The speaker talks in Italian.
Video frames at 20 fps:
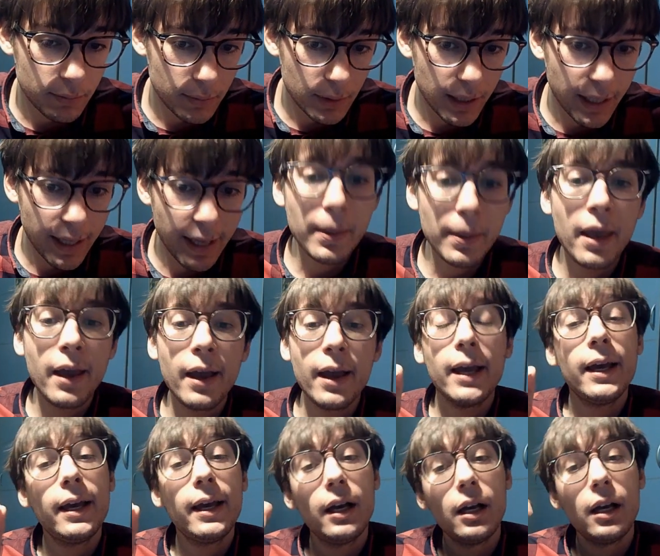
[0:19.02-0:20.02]
Eh?
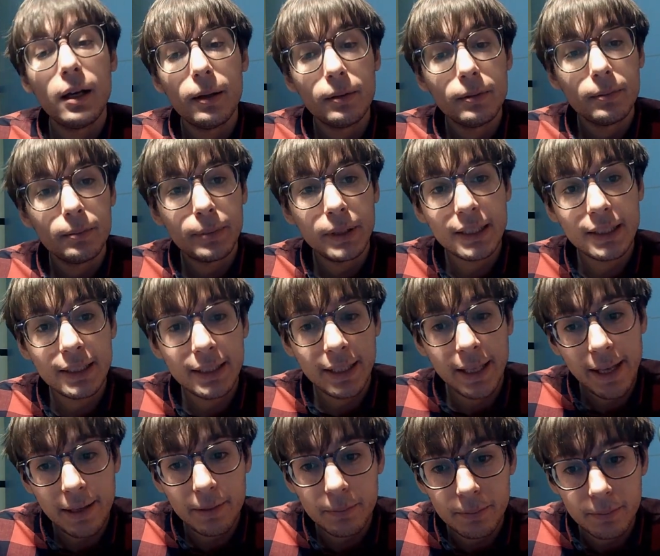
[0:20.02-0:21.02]

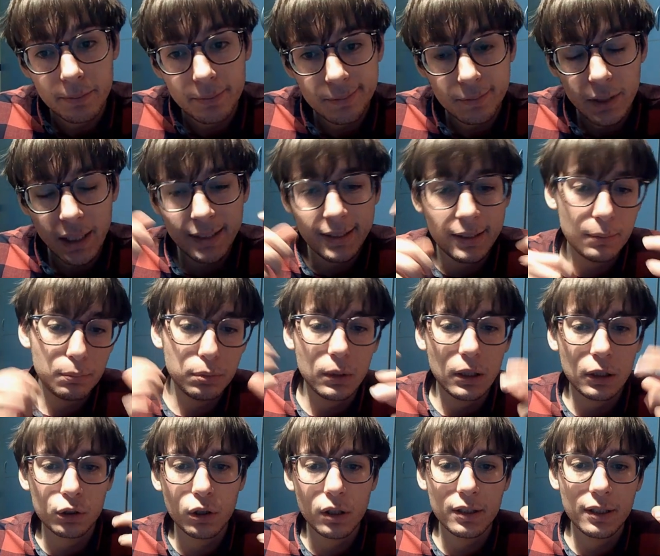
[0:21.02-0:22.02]
Perché è tipo
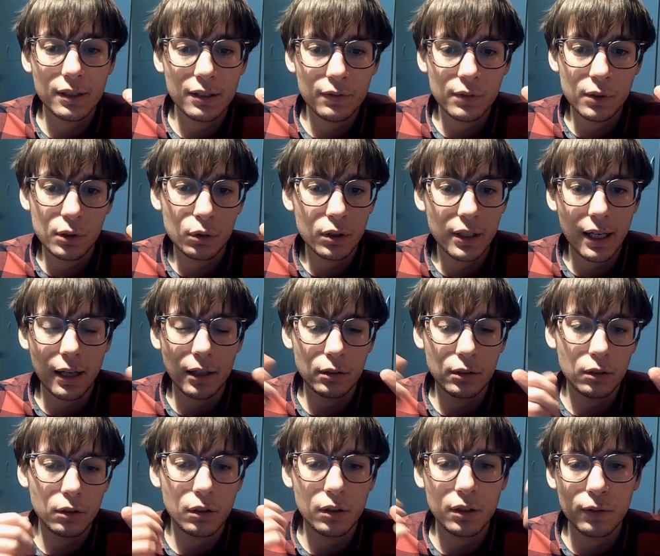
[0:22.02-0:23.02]
una sorta di video
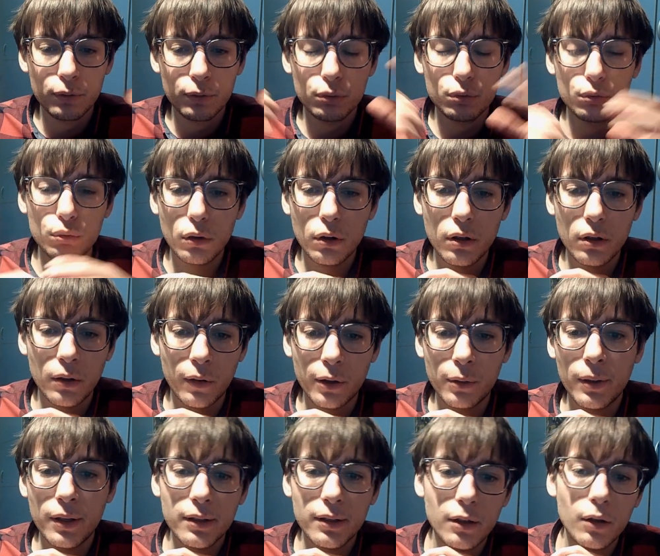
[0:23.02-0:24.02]
diario, no? Nel futuro lo
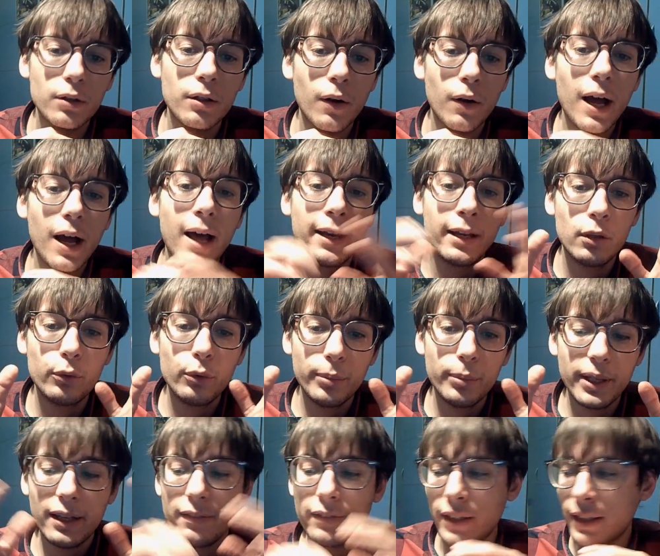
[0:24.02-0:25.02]
riguarderò e dirò, ah, nel
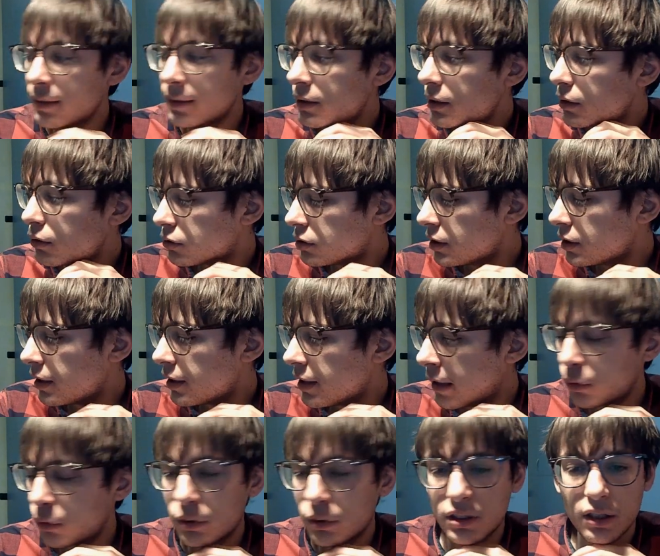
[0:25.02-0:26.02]
2020
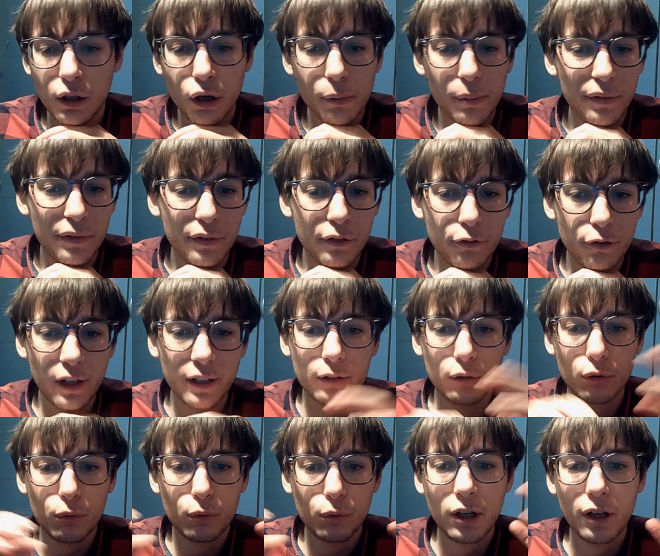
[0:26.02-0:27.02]
consigliavo questa roba, avevo
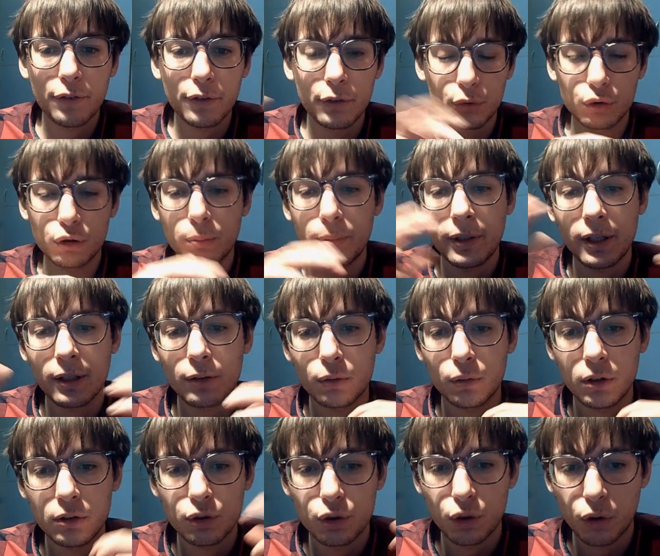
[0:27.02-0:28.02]
letto quello, avevo scoperto
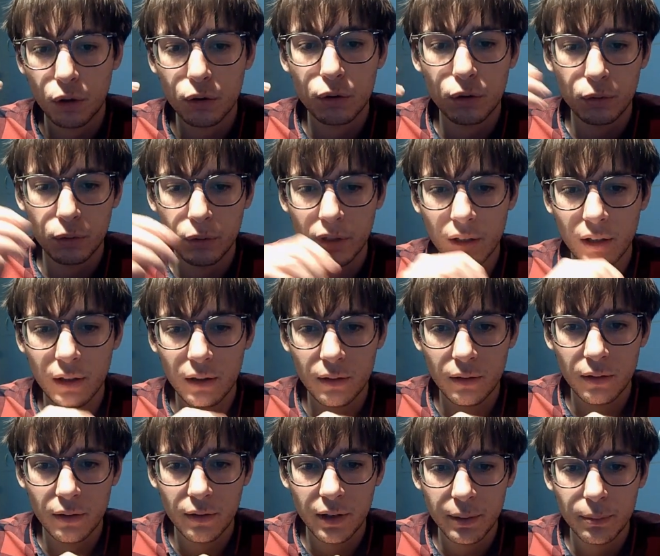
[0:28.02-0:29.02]
quel gioco,
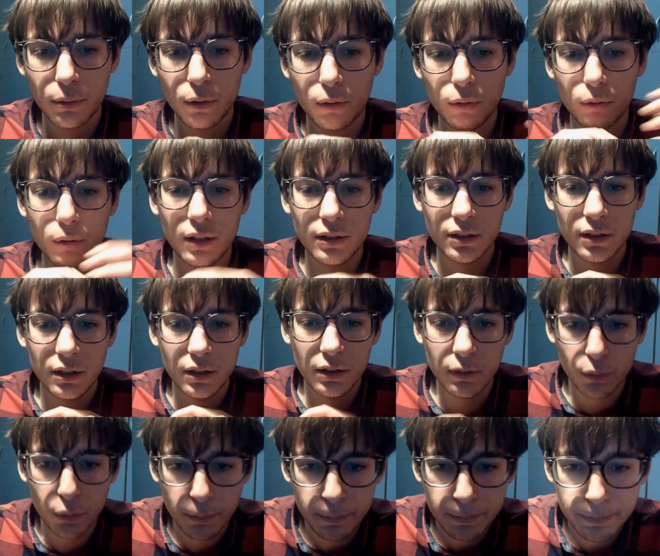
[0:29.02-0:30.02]
quel libro, quella serie
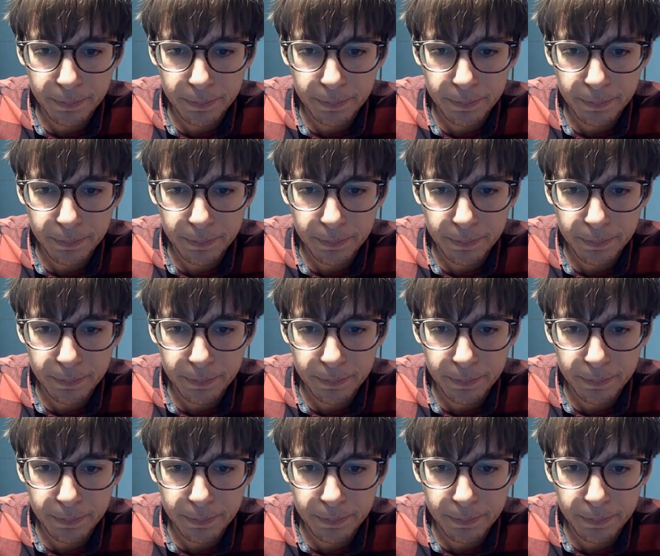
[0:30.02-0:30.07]
tv.